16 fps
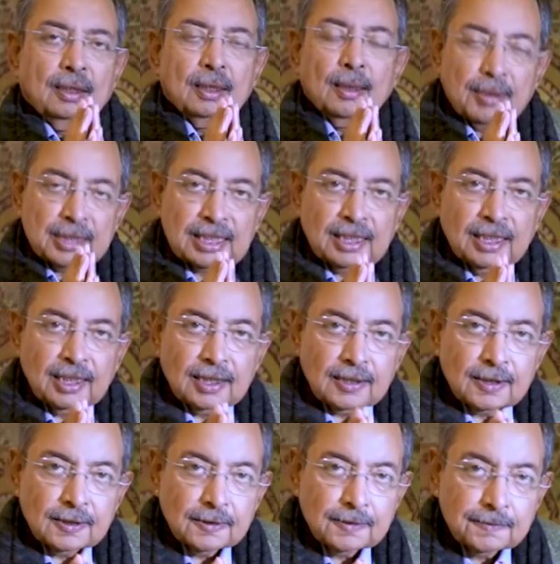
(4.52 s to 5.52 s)
नमस्कार
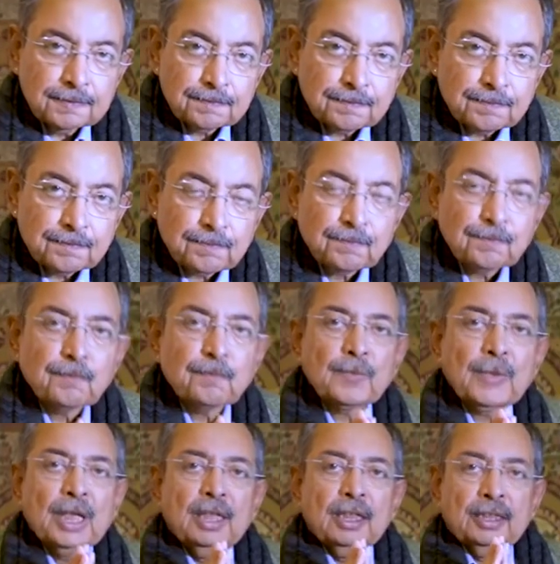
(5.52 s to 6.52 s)

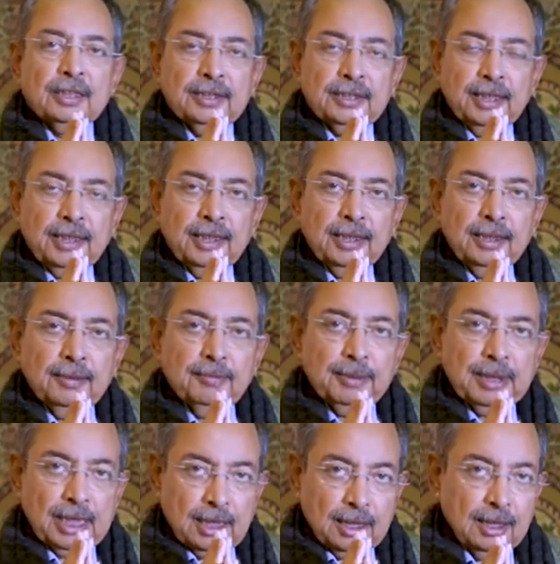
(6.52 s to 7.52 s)
ये
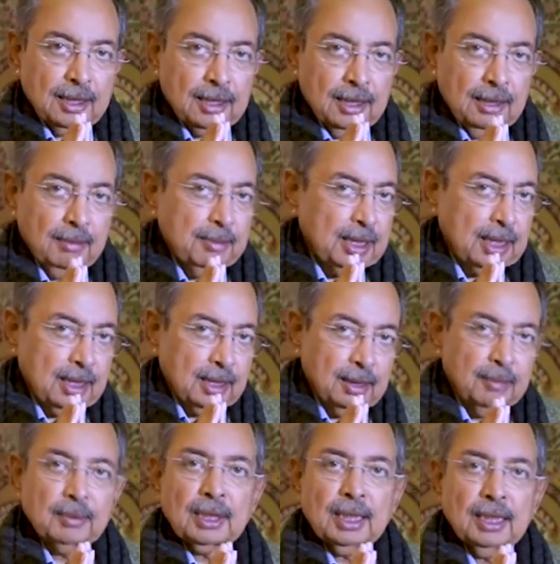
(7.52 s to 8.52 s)
मेरा घर है मेरा
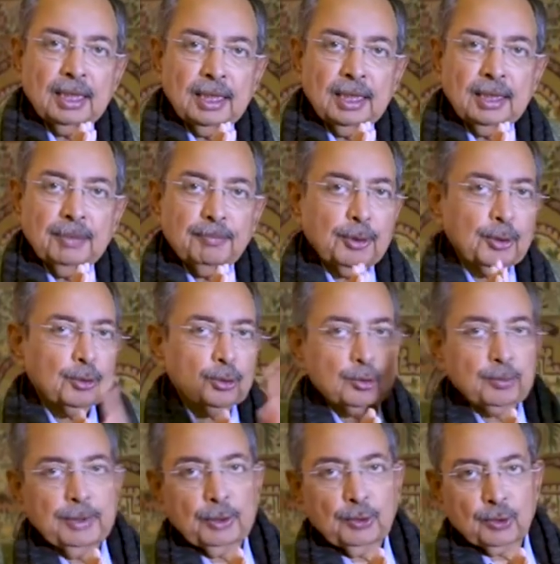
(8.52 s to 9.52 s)
कमरा है
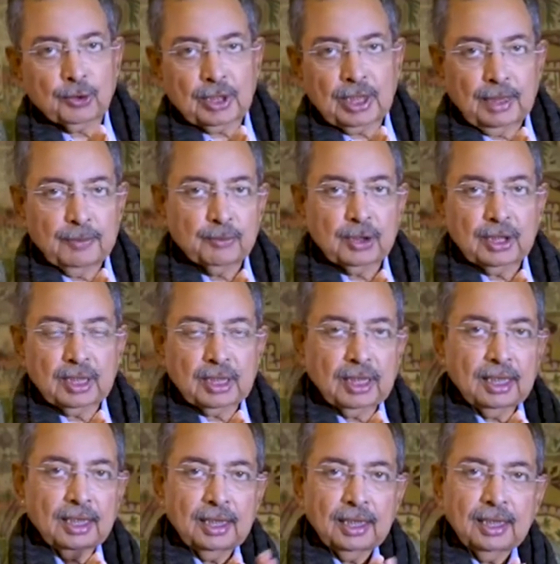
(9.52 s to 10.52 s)
पड़ोस में कुछ काम चल
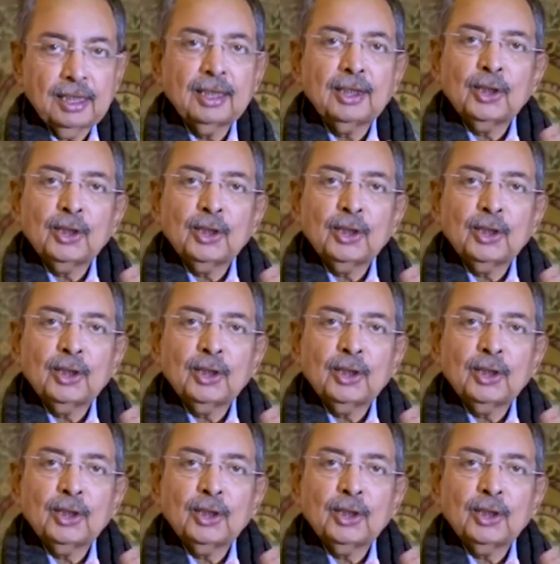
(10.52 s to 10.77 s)
रहा है